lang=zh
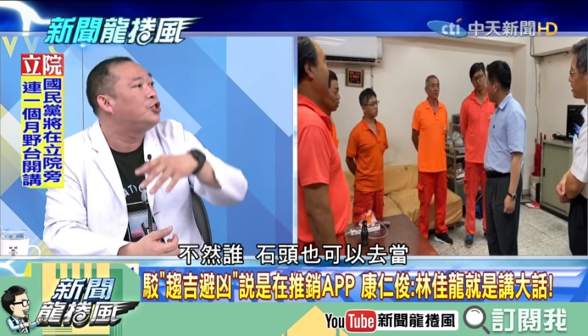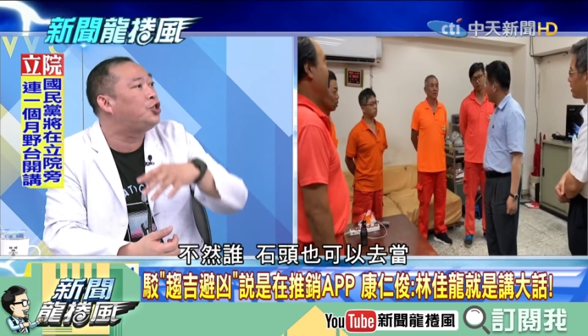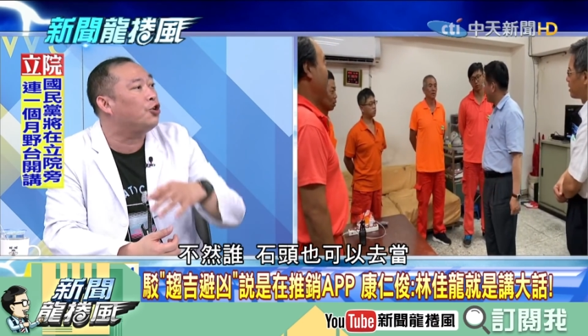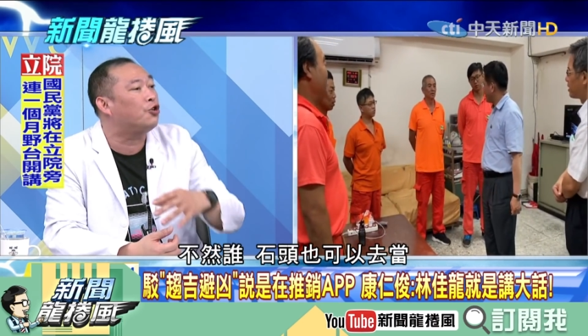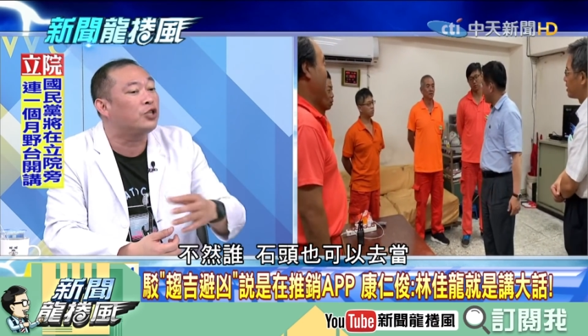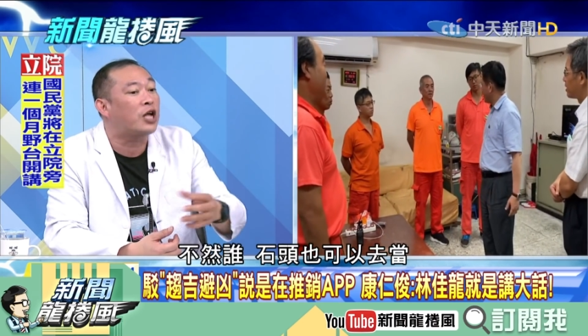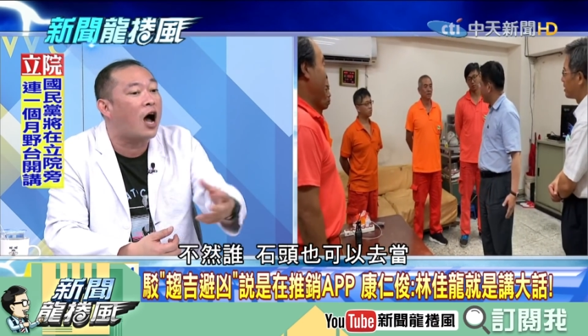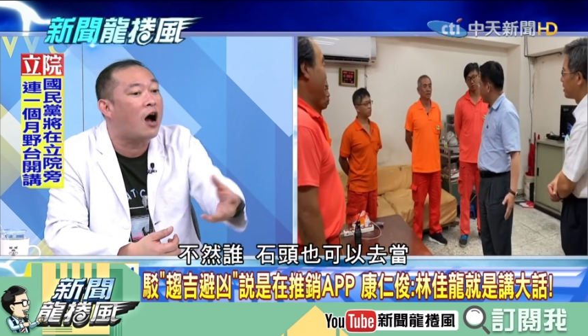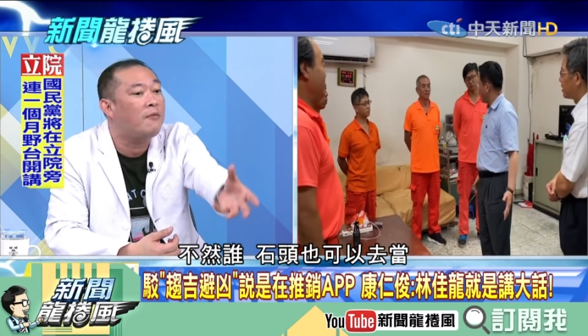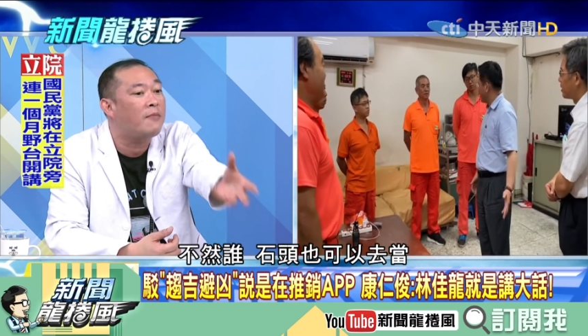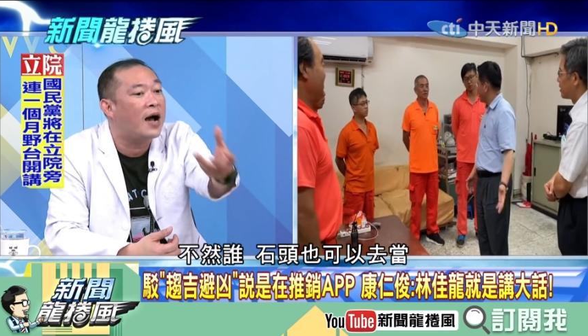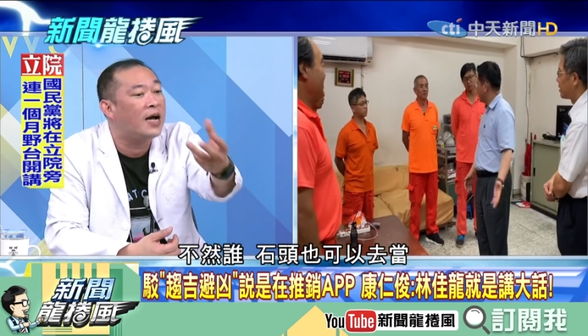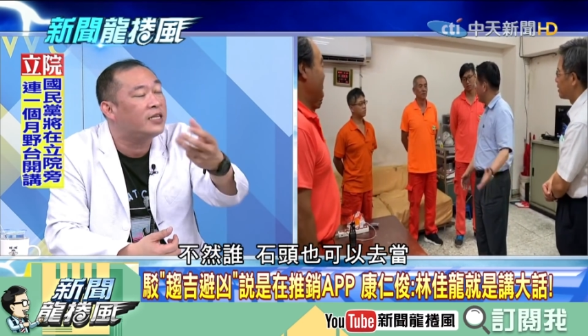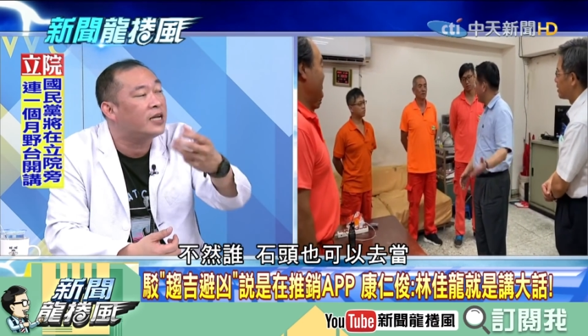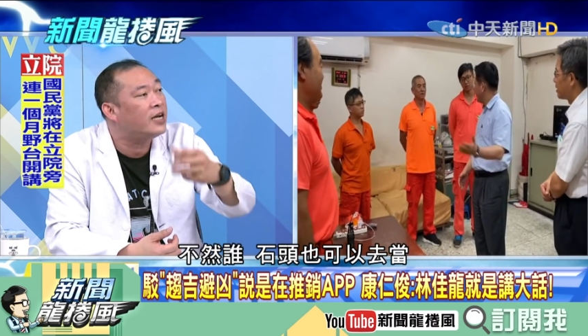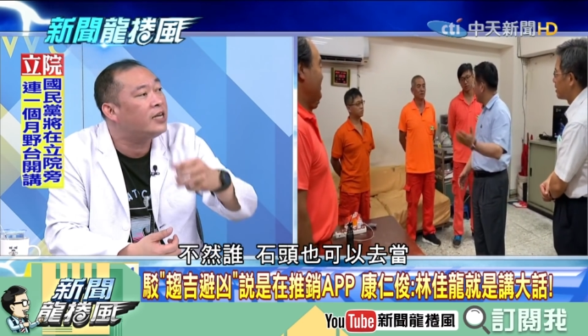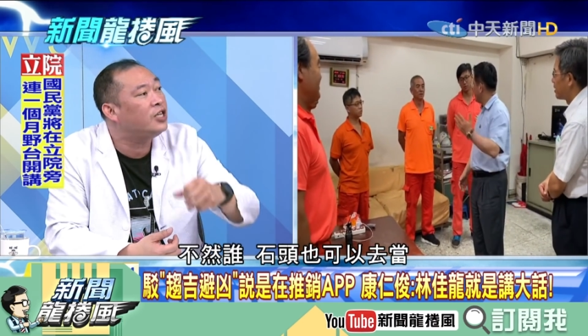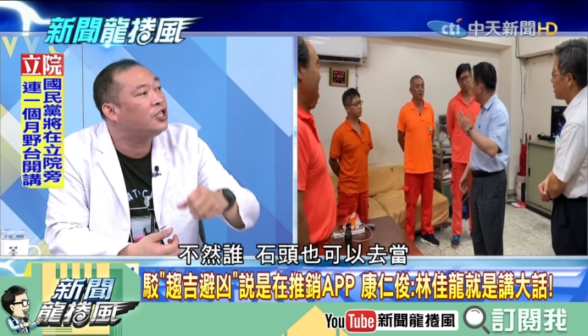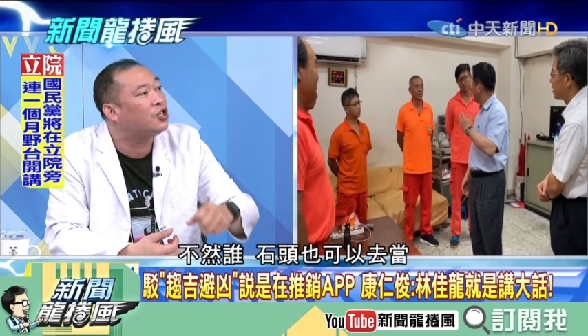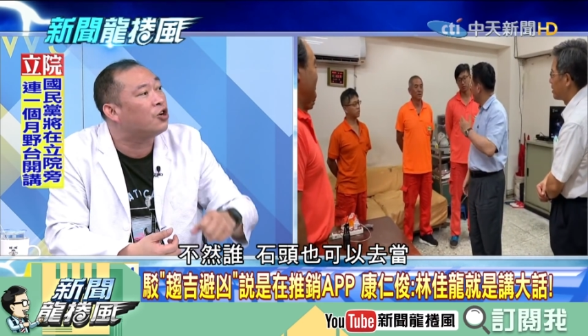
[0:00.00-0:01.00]
石头嘛，
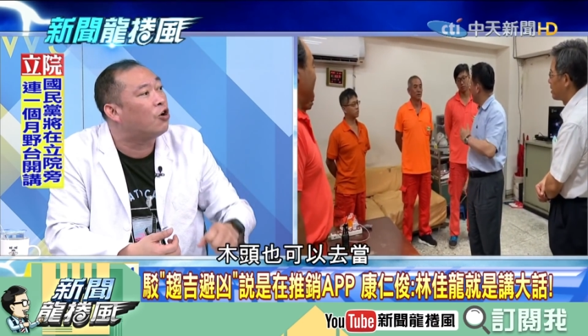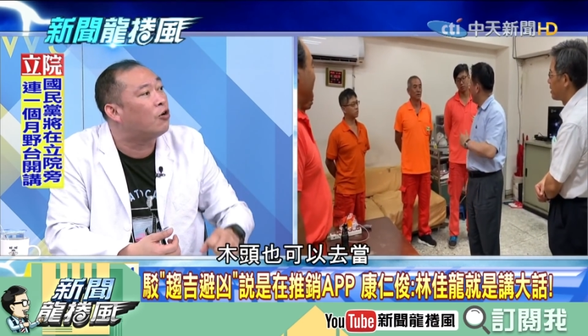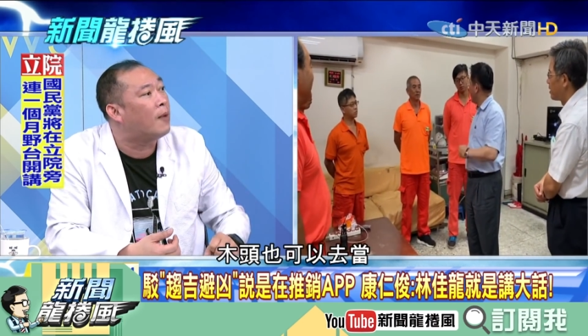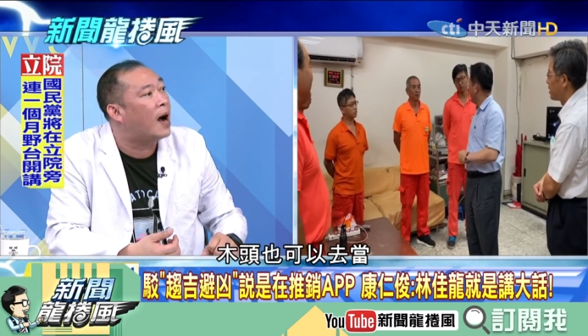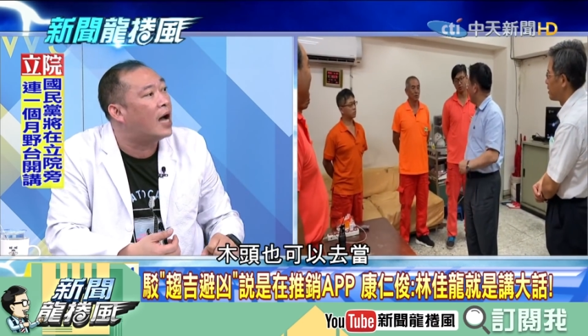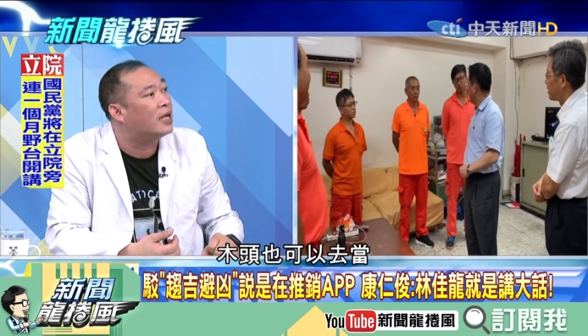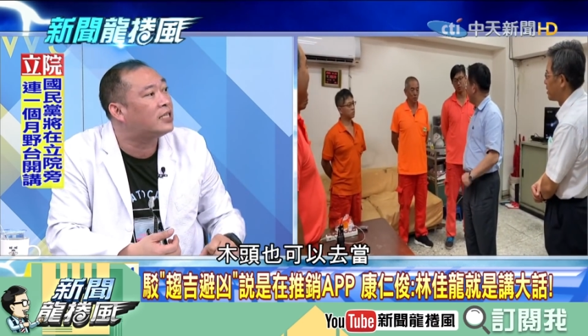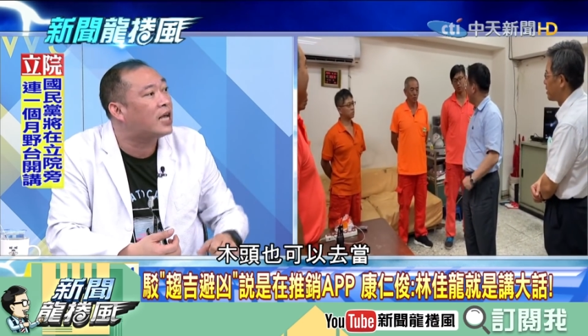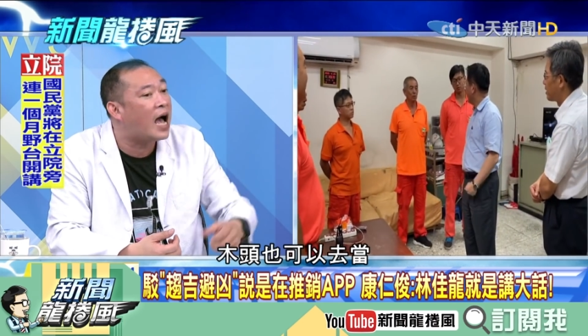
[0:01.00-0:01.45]
先去做嘛，